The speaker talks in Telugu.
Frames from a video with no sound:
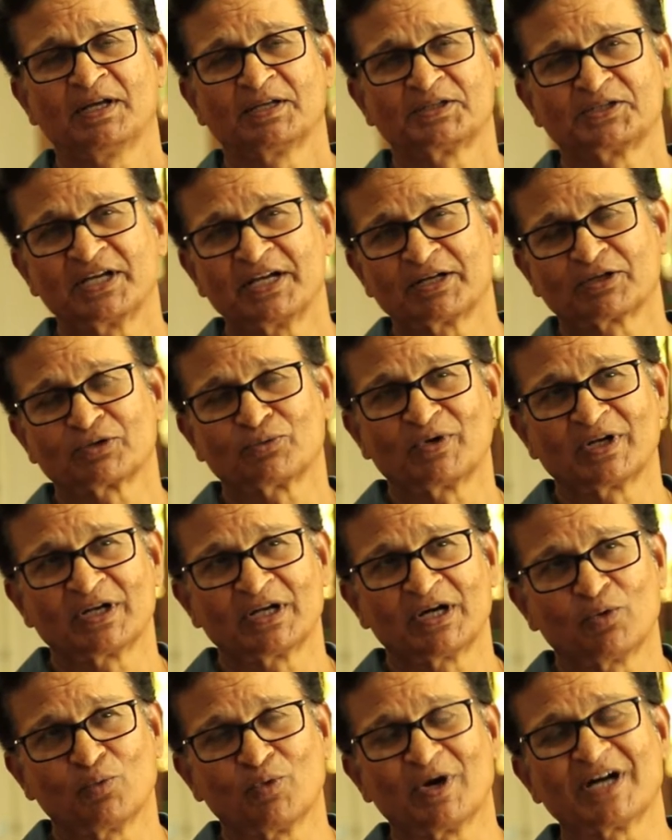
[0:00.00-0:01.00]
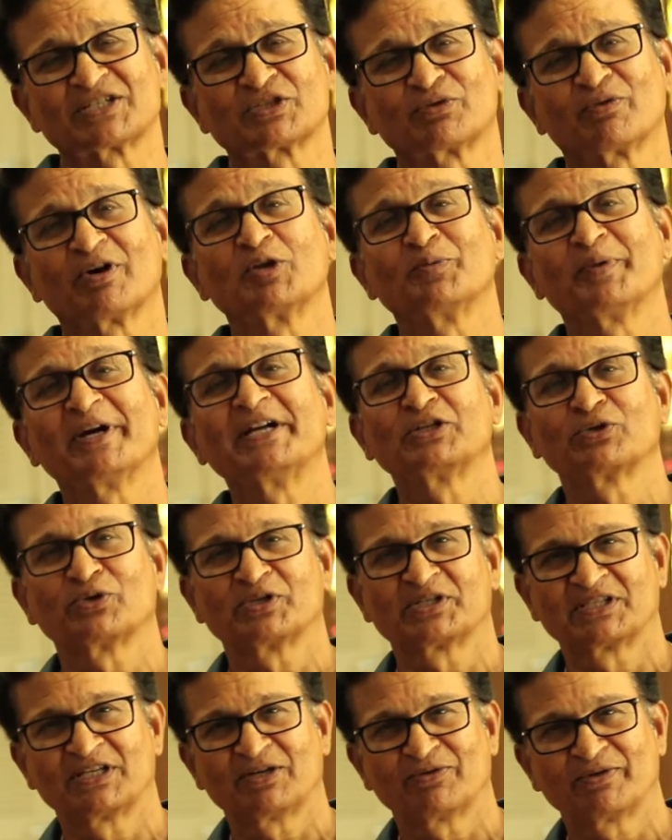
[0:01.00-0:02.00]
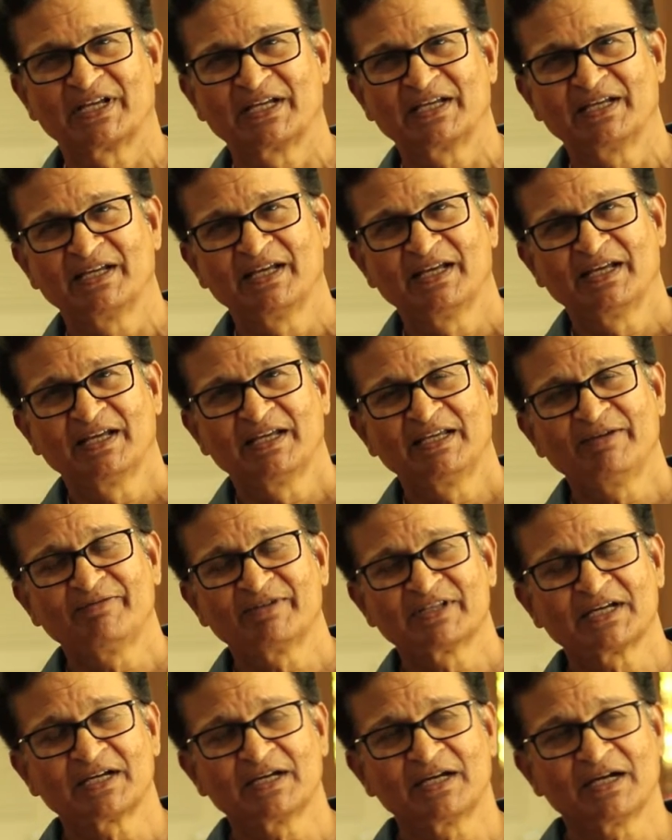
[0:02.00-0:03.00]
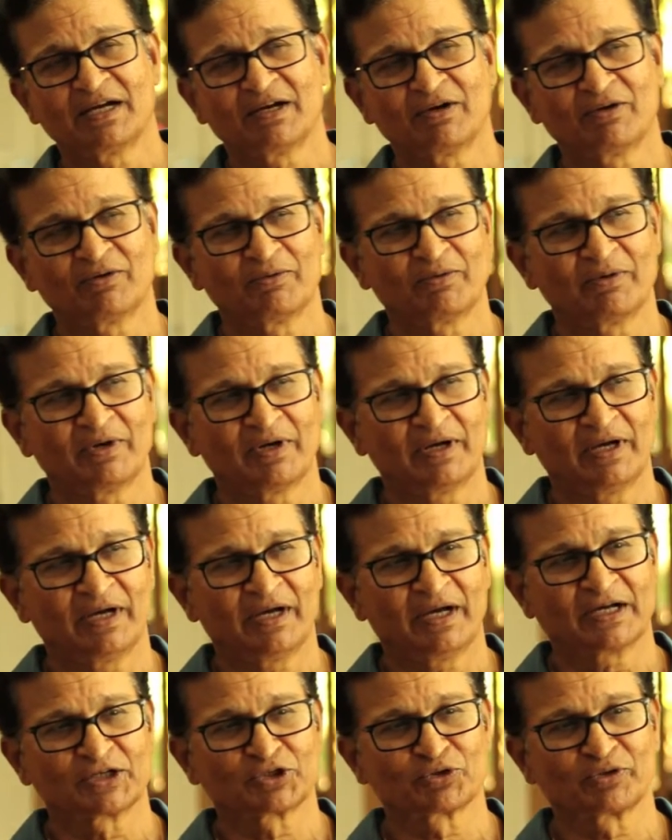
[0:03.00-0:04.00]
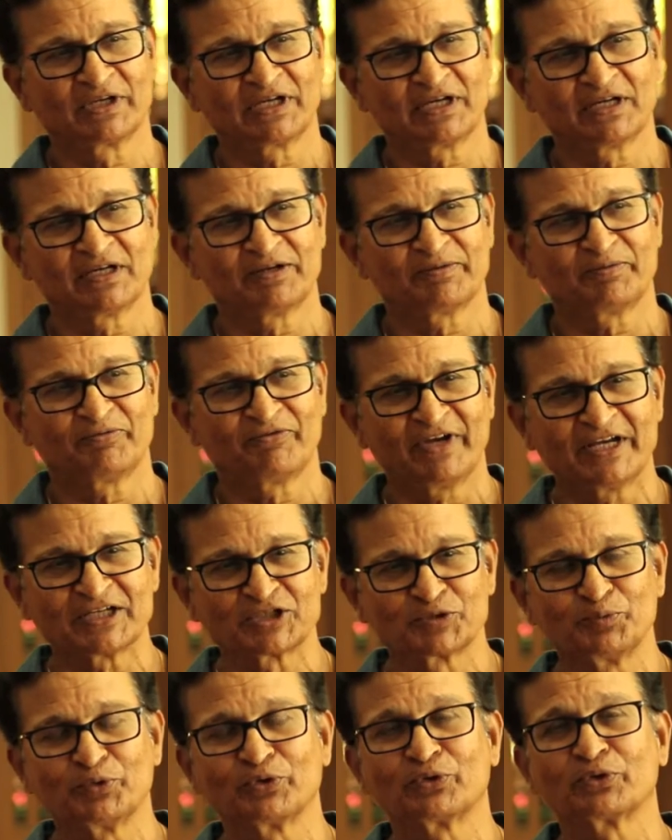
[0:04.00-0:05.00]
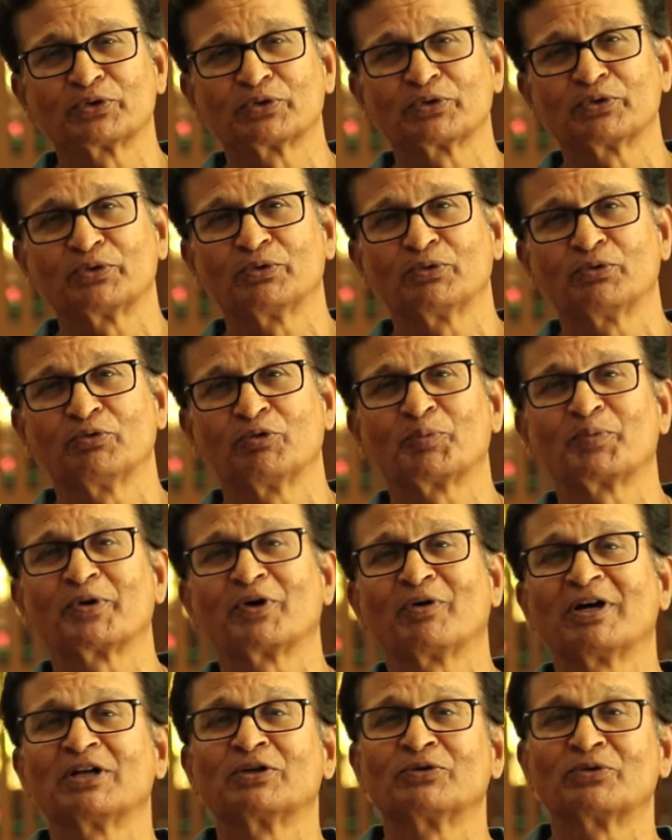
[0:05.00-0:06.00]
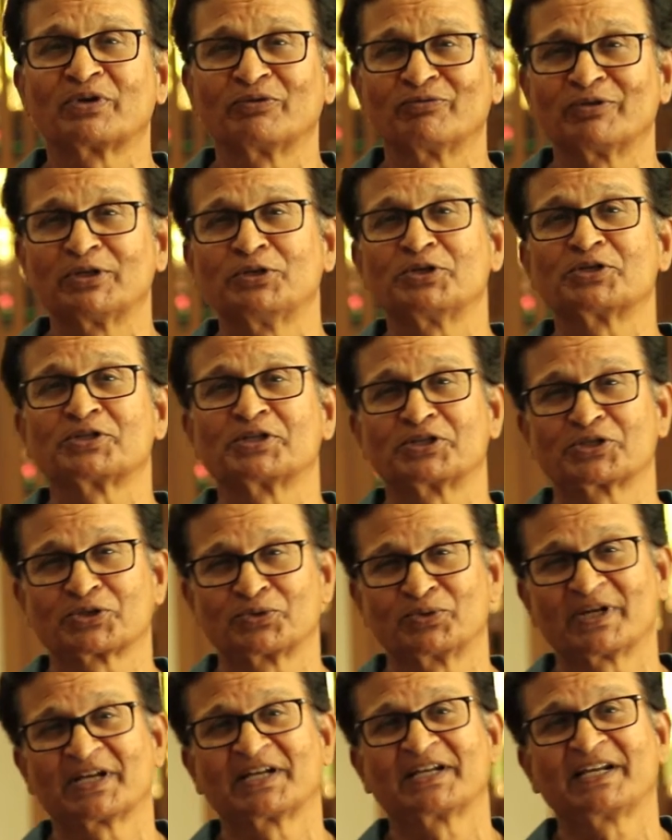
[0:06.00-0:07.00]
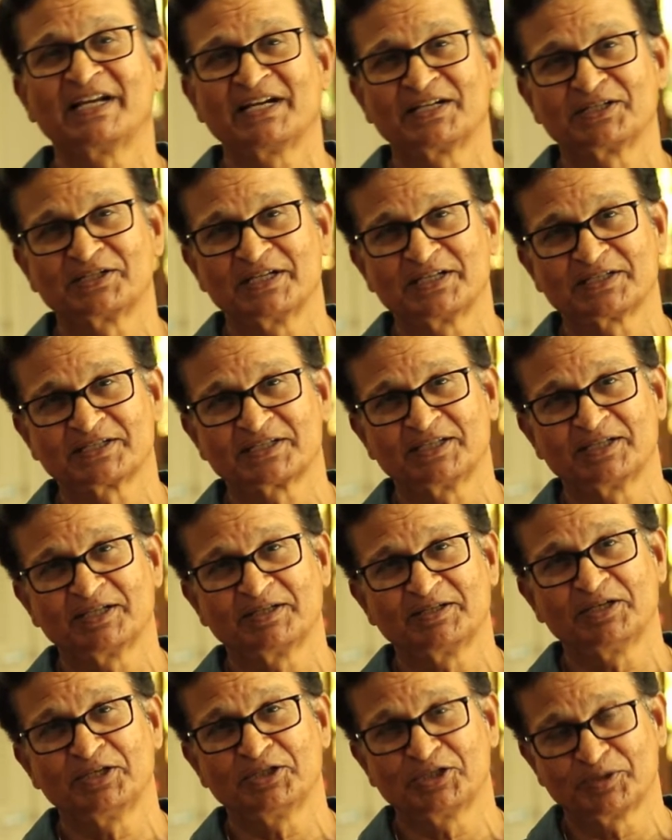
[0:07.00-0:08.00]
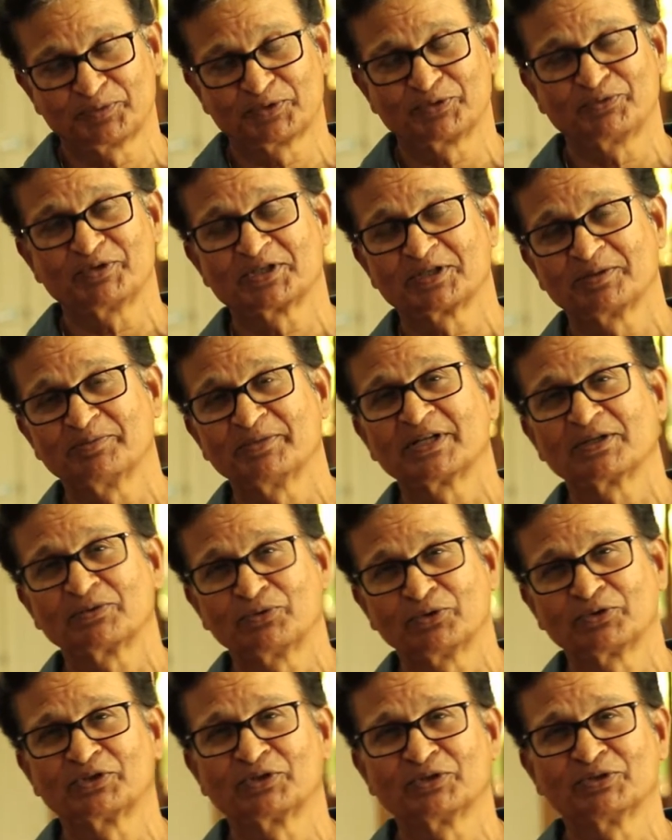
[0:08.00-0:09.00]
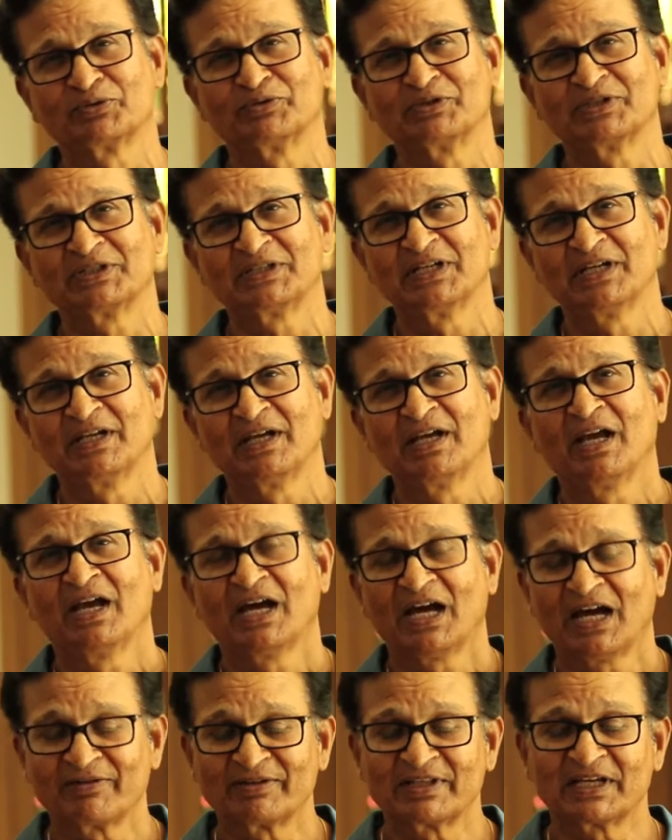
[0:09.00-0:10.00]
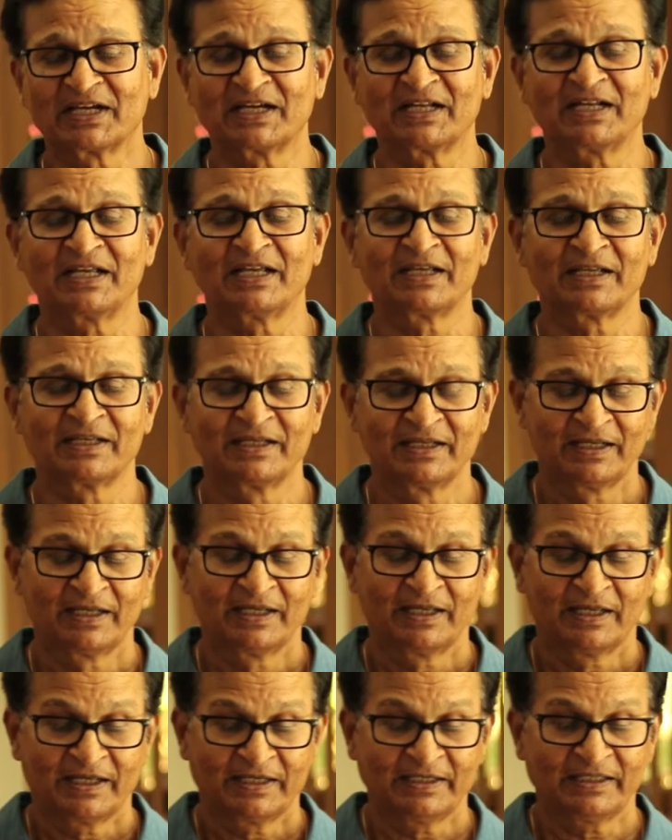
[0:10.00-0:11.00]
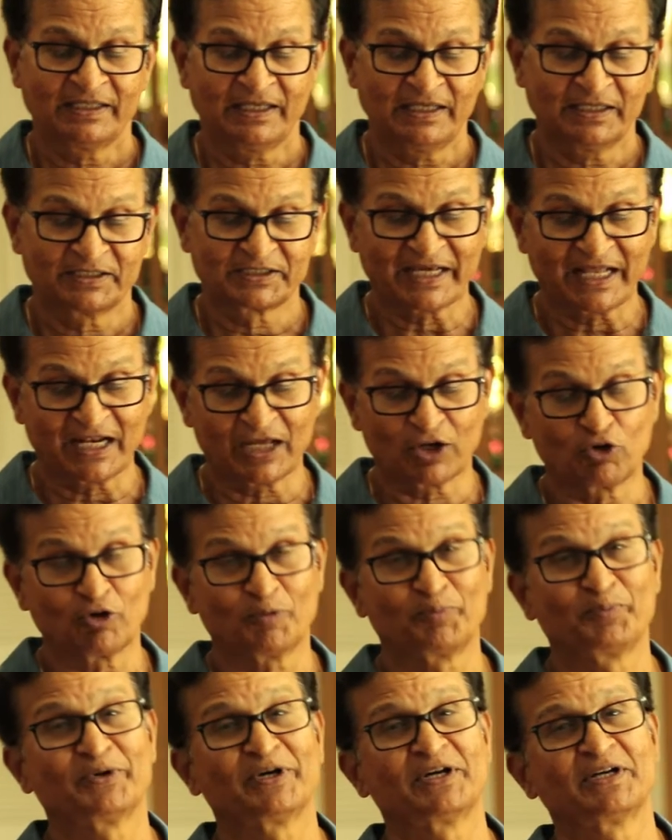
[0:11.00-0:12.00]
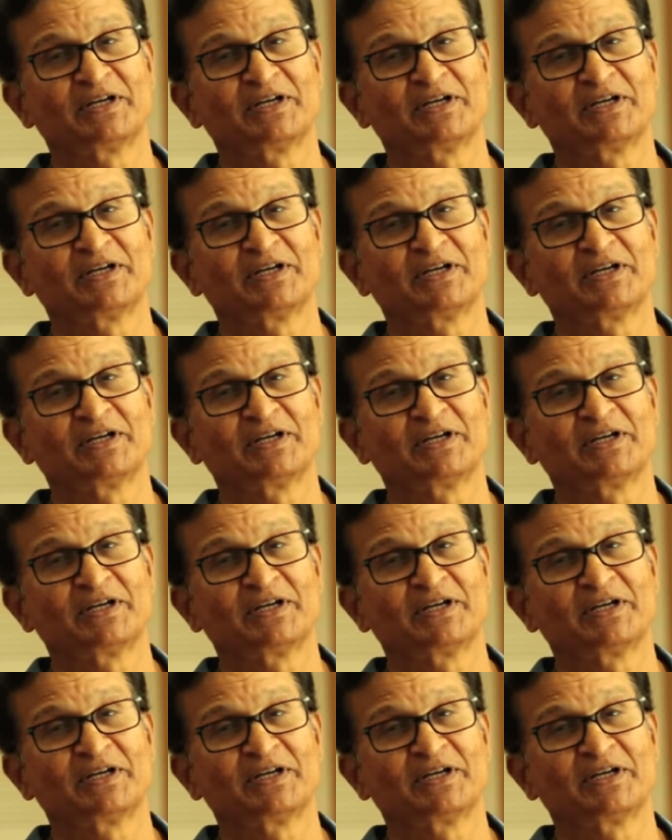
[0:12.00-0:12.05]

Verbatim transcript: చేయటం వల్ల వాస్తవాలు బయటకు వస్తూ ఉన్నాయి ఈ విధంగా యాక్చువల్గా ఫేస్బుక్ విప్లవాలు రివల్యూషన్స్ కూడా క్రియేట్ చేసింది ఈజిప్ట్ విషయం మీకు గుర్తు ఉంది ఆ విధంగానే ఇది చాలా గొప్ప